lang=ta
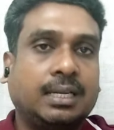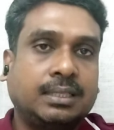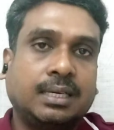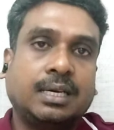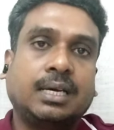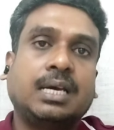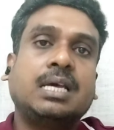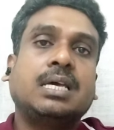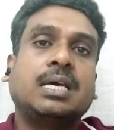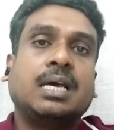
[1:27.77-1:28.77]
அந்த
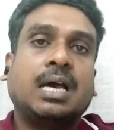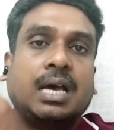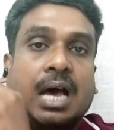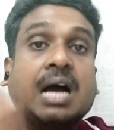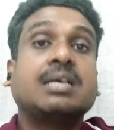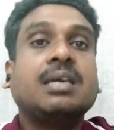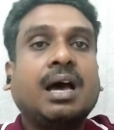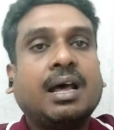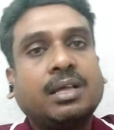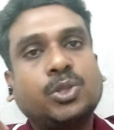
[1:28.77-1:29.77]

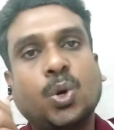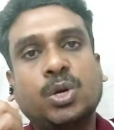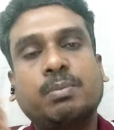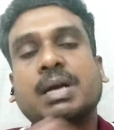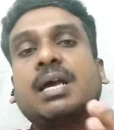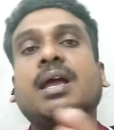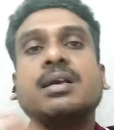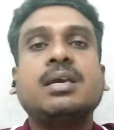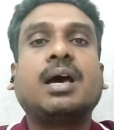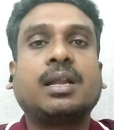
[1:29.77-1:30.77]
அங்கீகாரத்தோடு மக்கள்
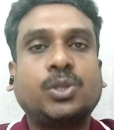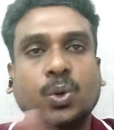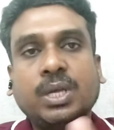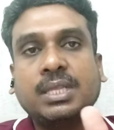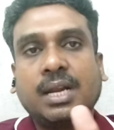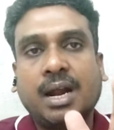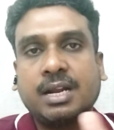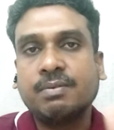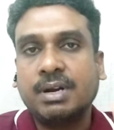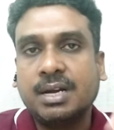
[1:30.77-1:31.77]
அங்கீகாரத்தோடு இந்த
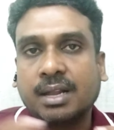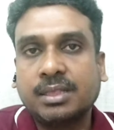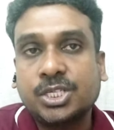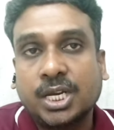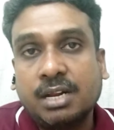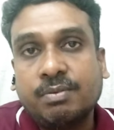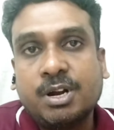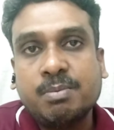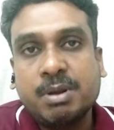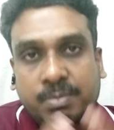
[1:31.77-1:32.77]
நாட்டை வழிநடத்தி செல்ல
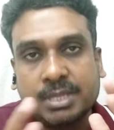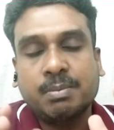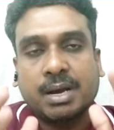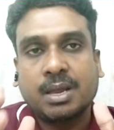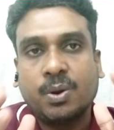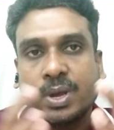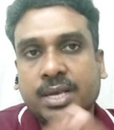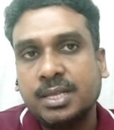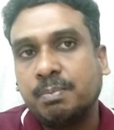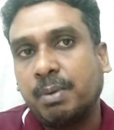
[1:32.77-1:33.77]
வேண்டும் என்பது மக்களுடைய
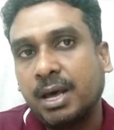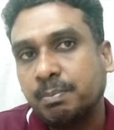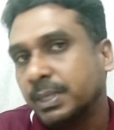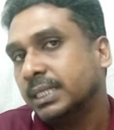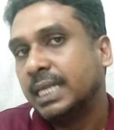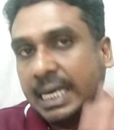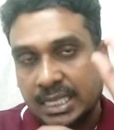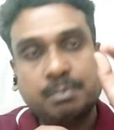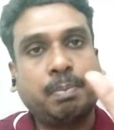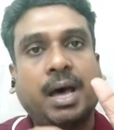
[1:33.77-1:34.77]
எதிர்பார்ப்பு இந்த
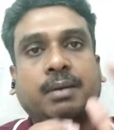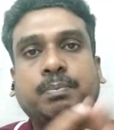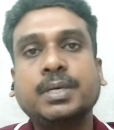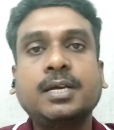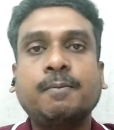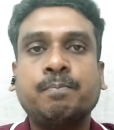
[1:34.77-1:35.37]
எதிர்பார்ப்பு